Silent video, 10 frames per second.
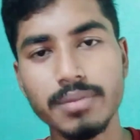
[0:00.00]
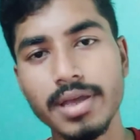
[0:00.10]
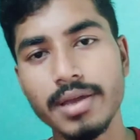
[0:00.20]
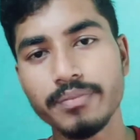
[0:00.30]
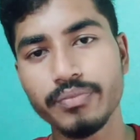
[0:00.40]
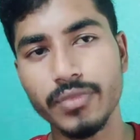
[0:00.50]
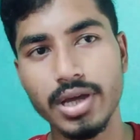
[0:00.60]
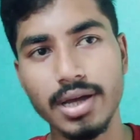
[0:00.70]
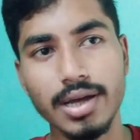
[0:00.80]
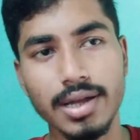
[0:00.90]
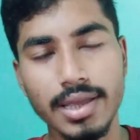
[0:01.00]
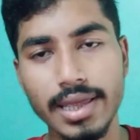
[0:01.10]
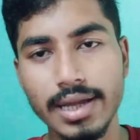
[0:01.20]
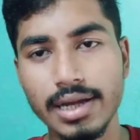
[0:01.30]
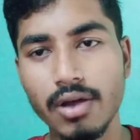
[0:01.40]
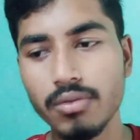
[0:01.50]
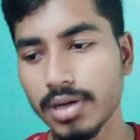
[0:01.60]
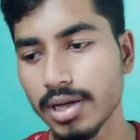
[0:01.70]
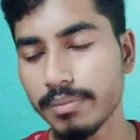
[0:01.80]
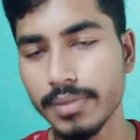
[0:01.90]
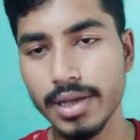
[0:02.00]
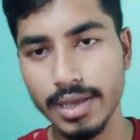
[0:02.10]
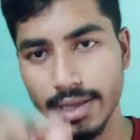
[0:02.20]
में एक राउंड मतलब